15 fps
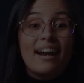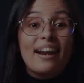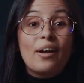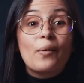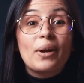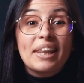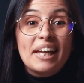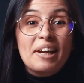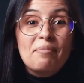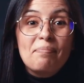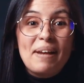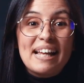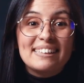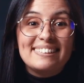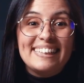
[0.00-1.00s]
Recuerda que
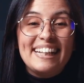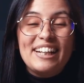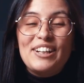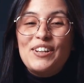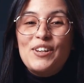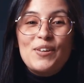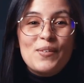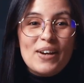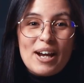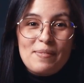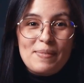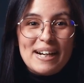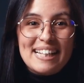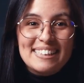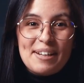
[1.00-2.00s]
en Platzi
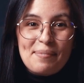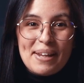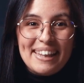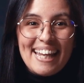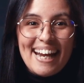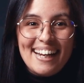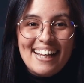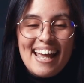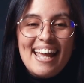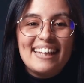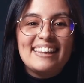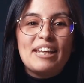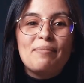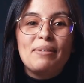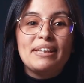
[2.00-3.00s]
nunca paras de aprender.
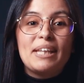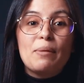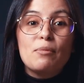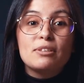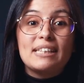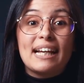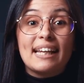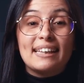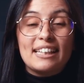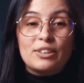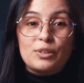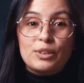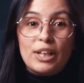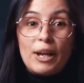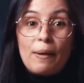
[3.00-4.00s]
Te invitamos a que te
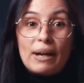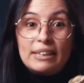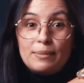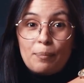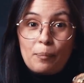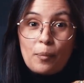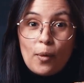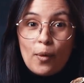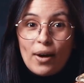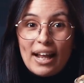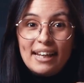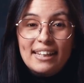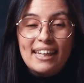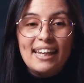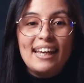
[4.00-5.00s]
suscribas
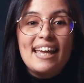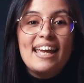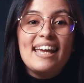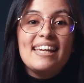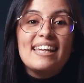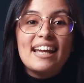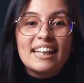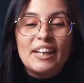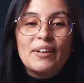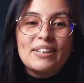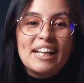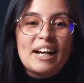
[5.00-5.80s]
por aquí y actives